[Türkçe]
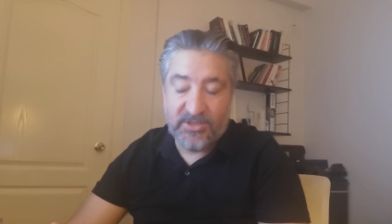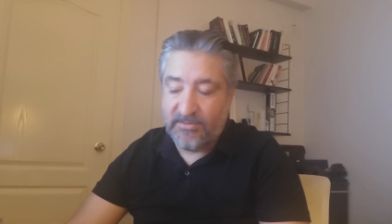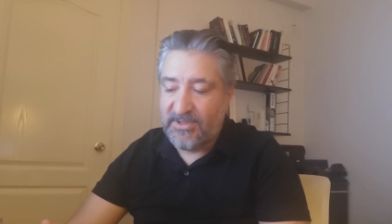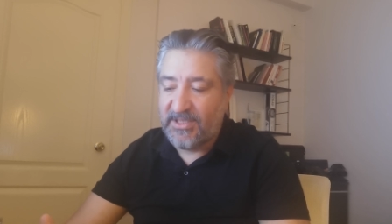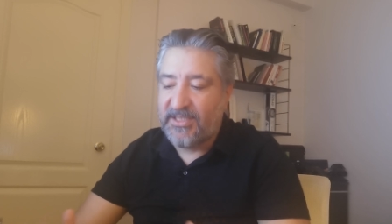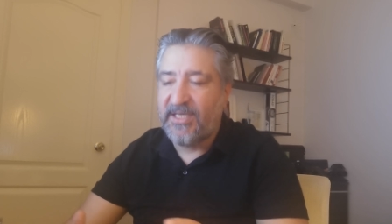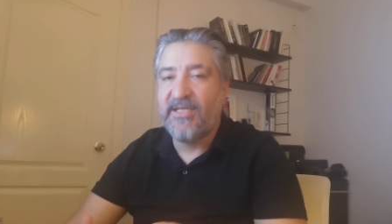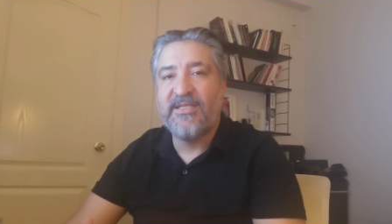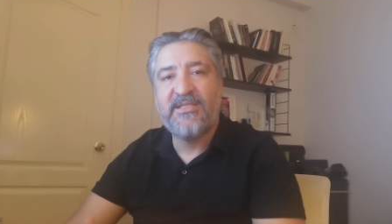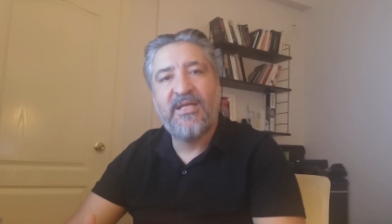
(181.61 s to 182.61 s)
başımızı iki
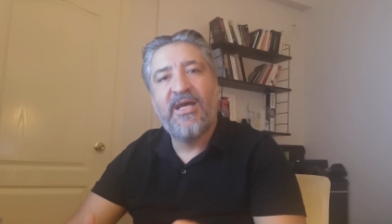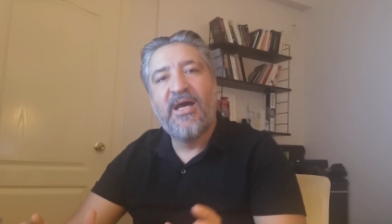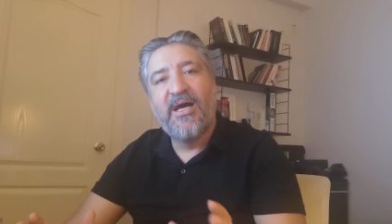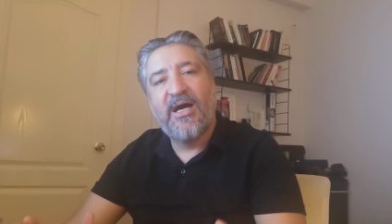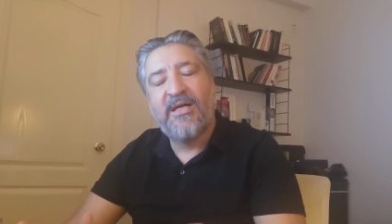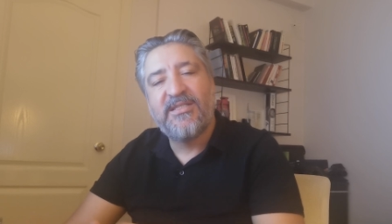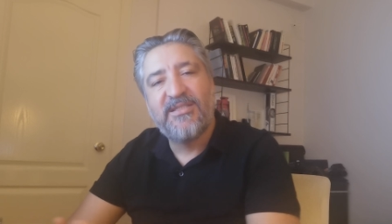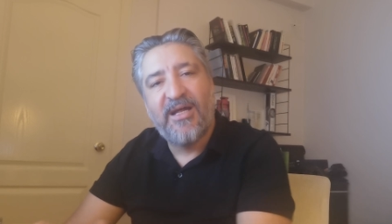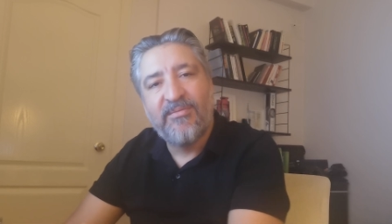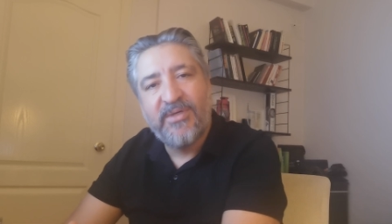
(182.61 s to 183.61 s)
elinin
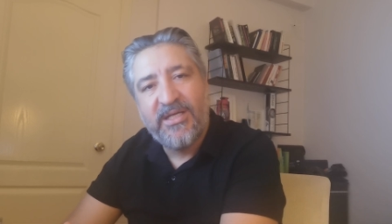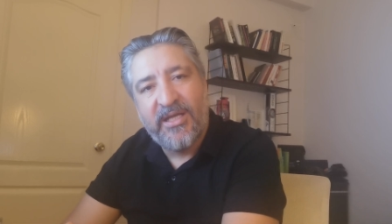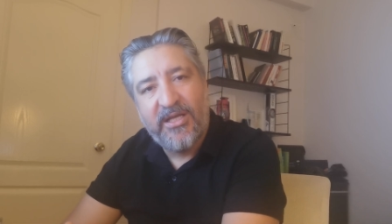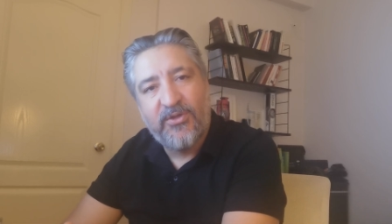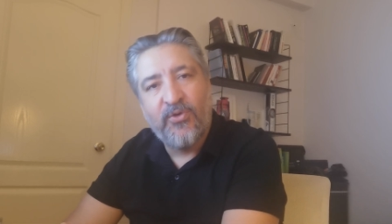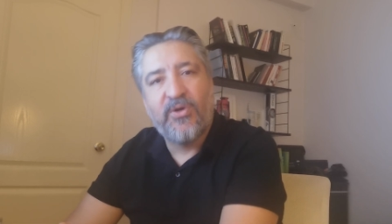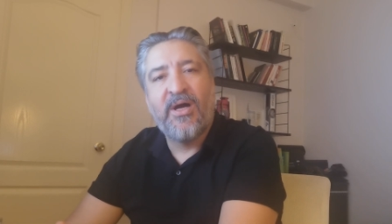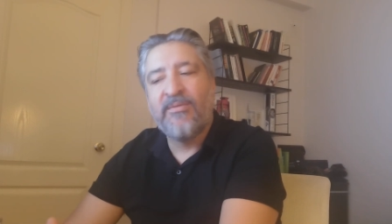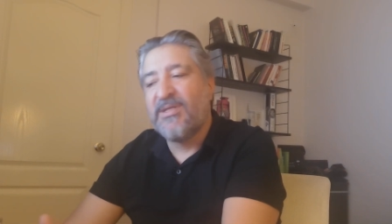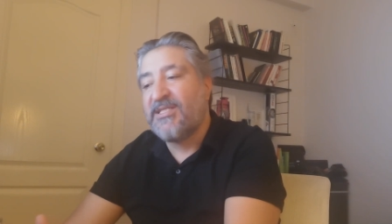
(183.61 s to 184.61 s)
arasına almaya gerek yok.
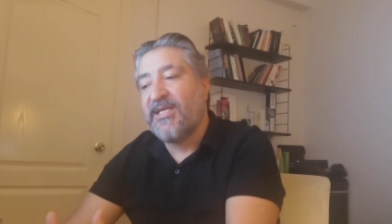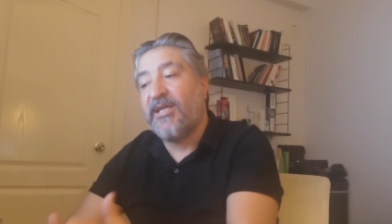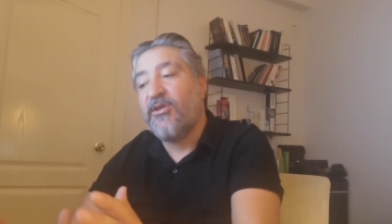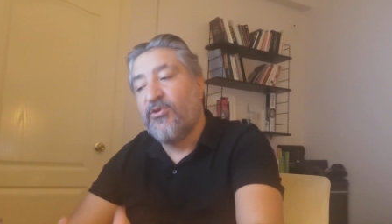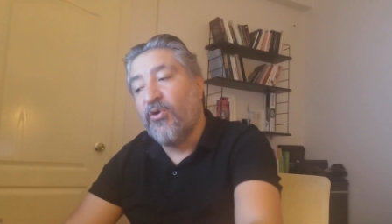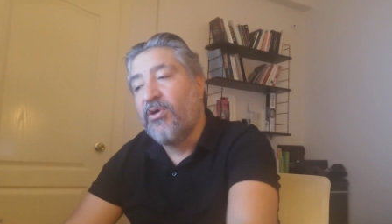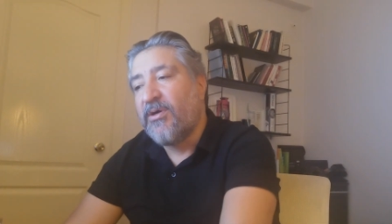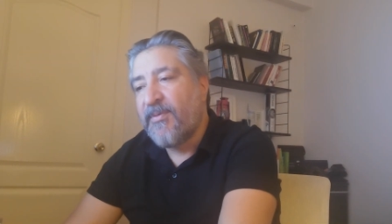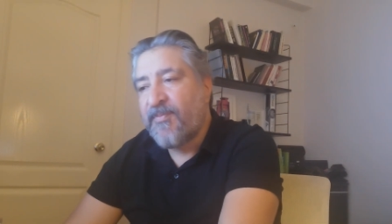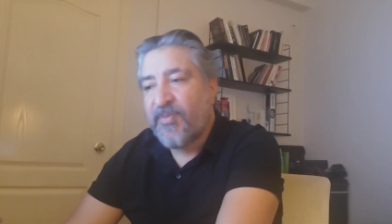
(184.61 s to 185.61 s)
Almanıza gerek yok.
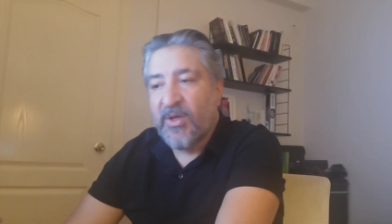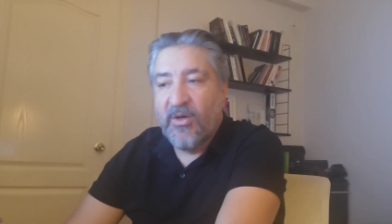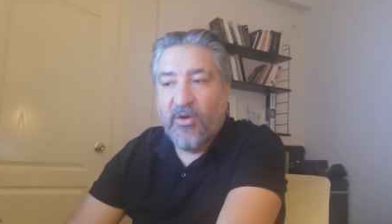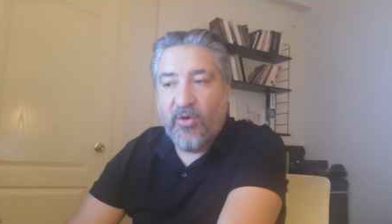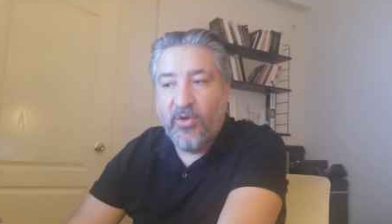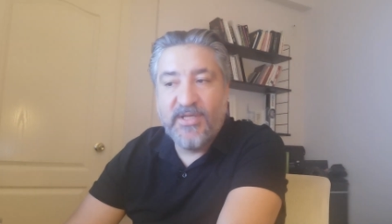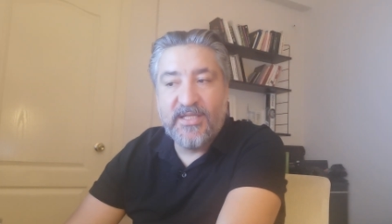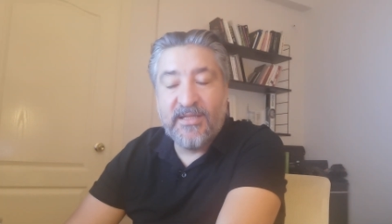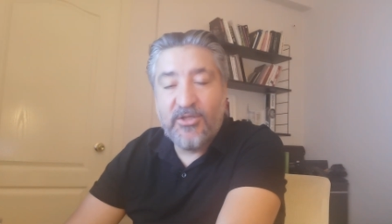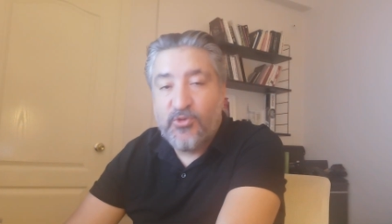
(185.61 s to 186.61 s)
O
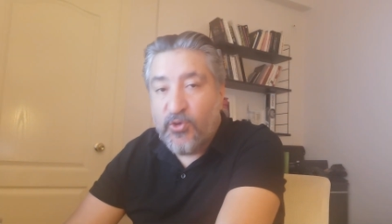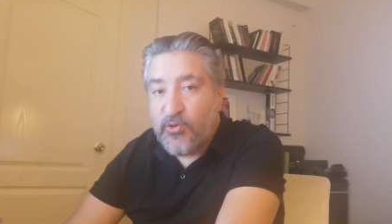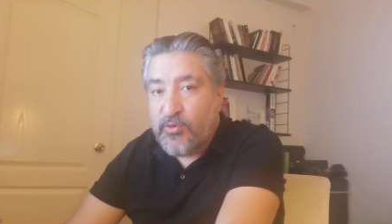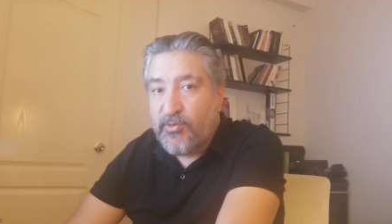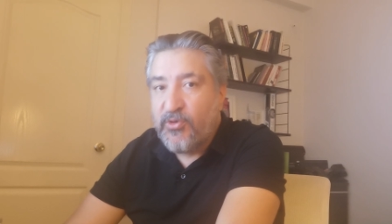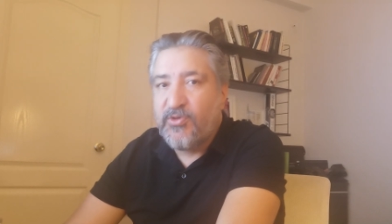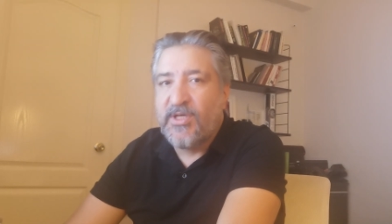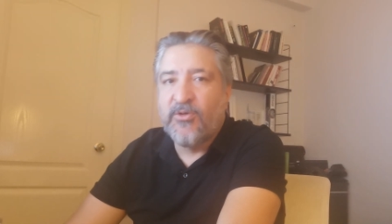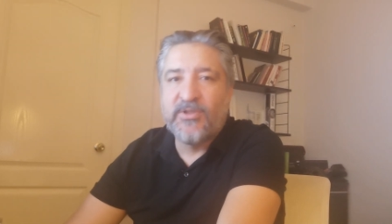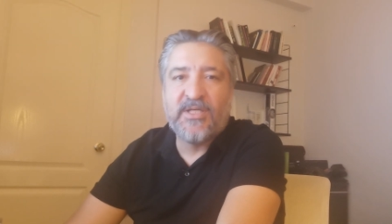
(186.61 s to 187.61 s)
nedenle çözümün
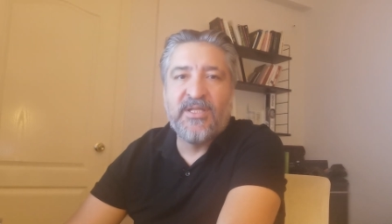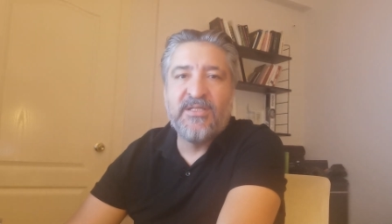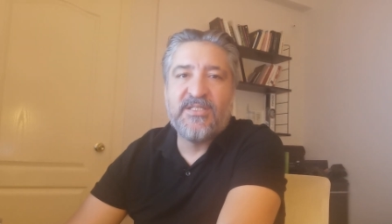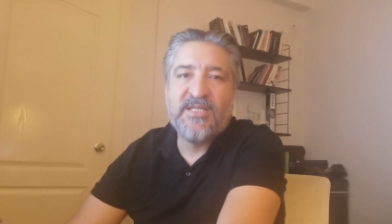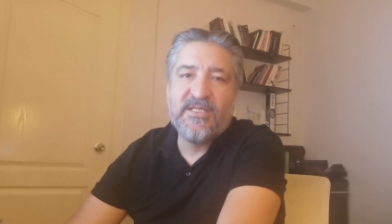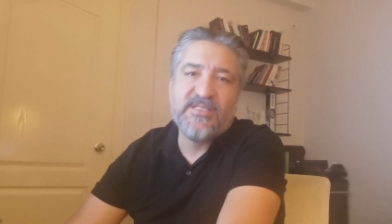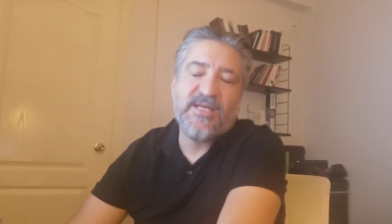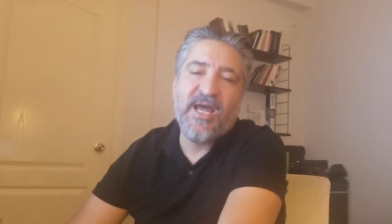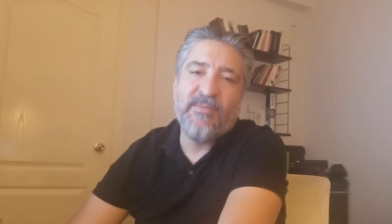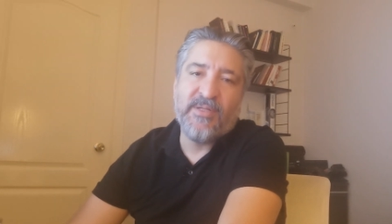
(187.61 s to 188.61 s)
üzerine odaklanırsanız
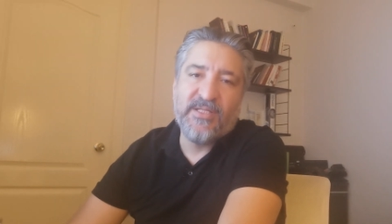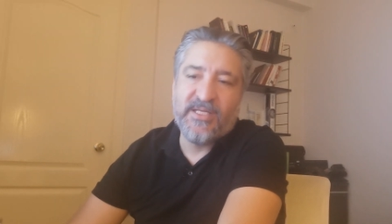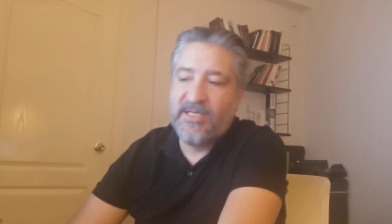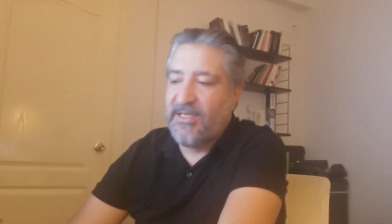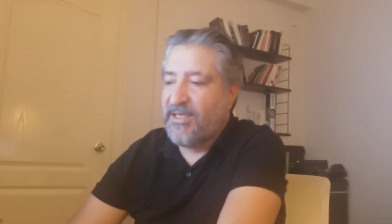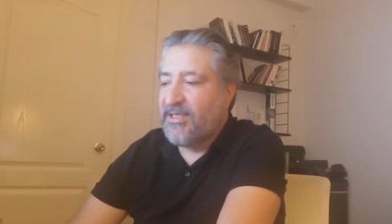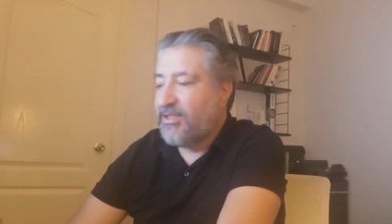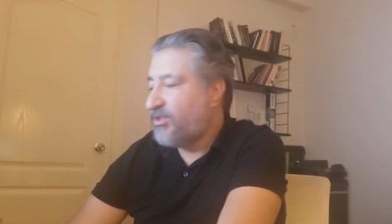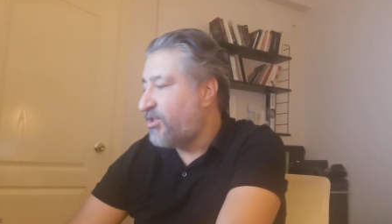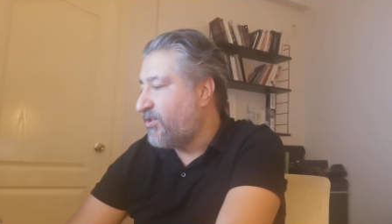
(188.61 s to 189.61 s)
elbette ki
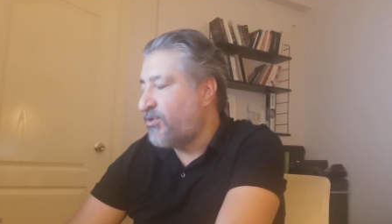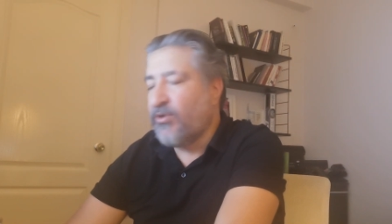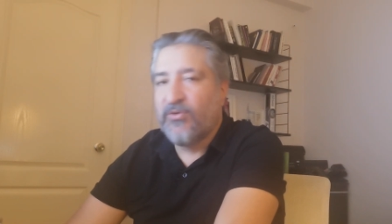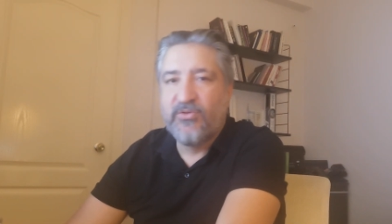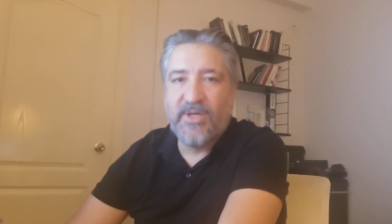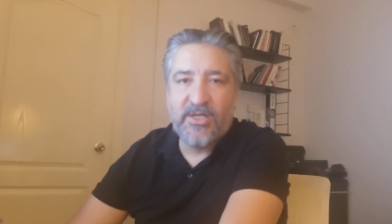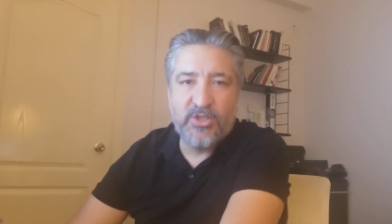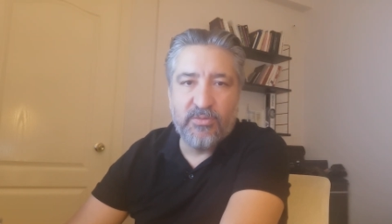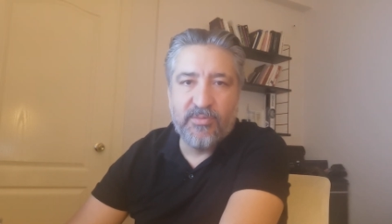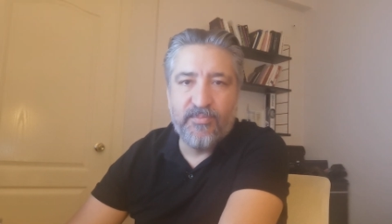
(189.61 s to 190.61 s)
çıkış yolunu daha
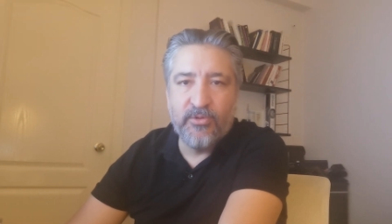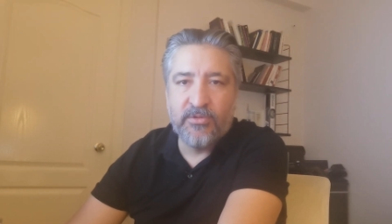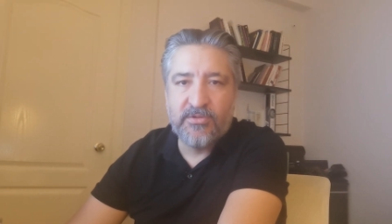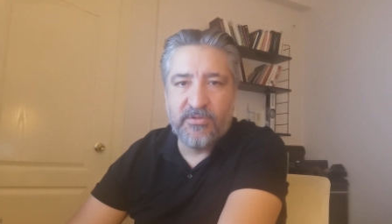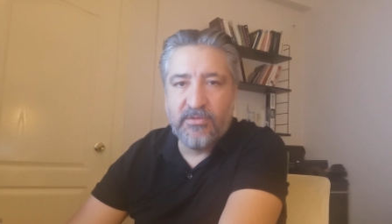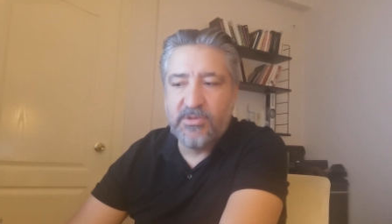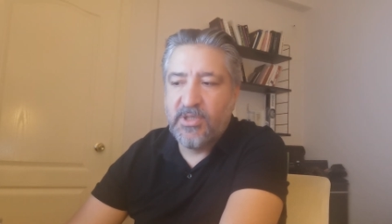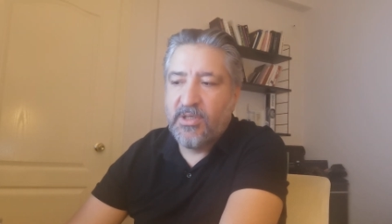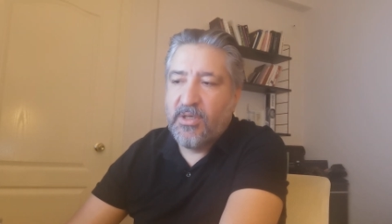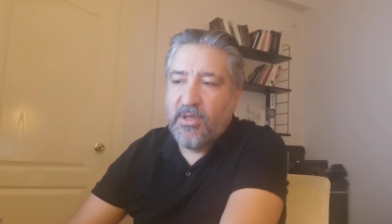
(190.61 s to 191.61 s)
çabuk bulursunuz.
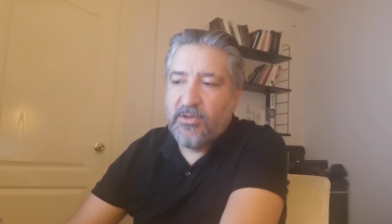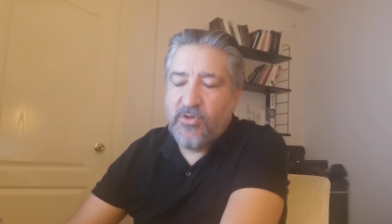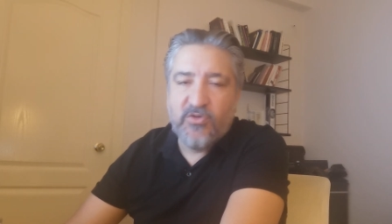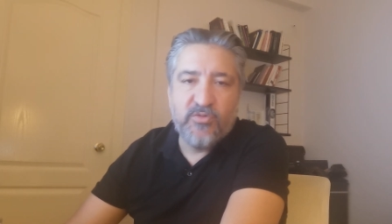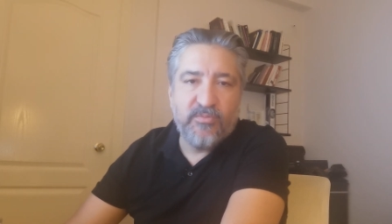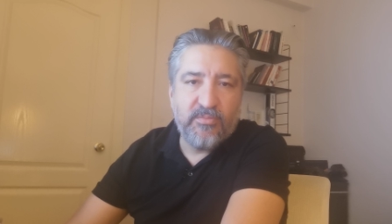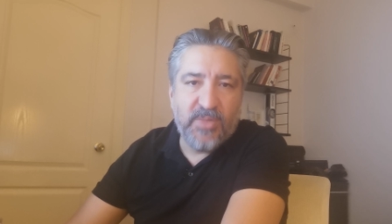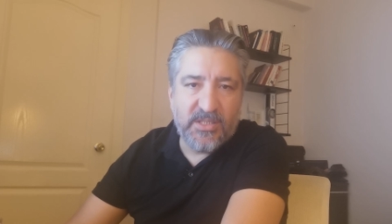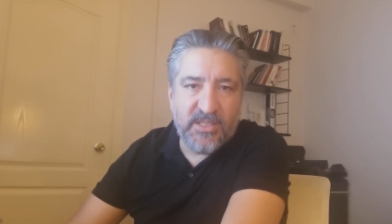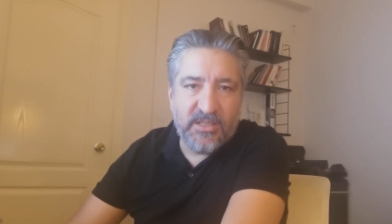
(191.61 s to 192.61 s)
Çözüm
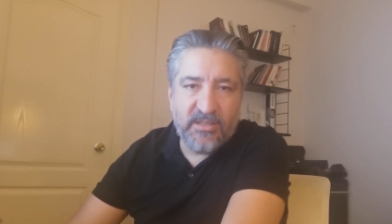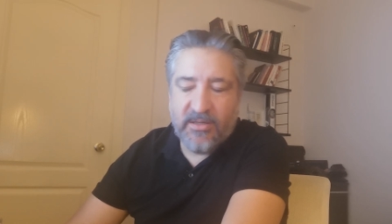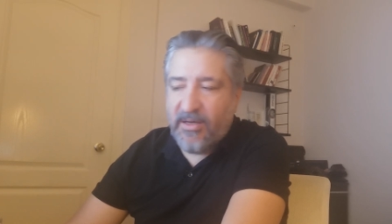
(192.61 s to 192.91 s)
basit.